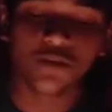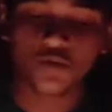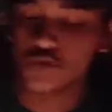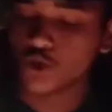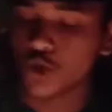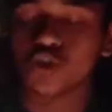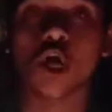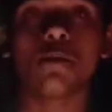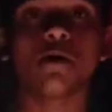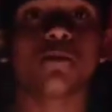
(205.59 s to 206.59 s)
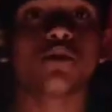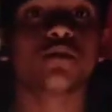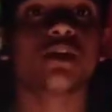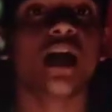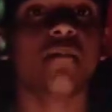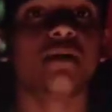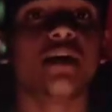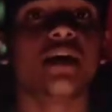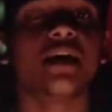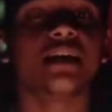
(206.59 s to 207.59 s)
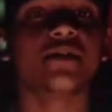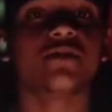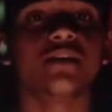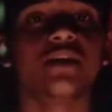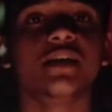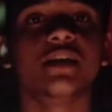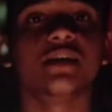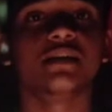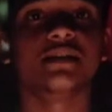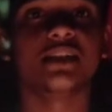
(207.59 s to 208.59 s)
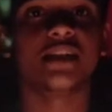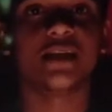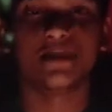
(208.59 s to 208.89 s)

তো চলো সবার প্রথমে আমরা এটা করি যে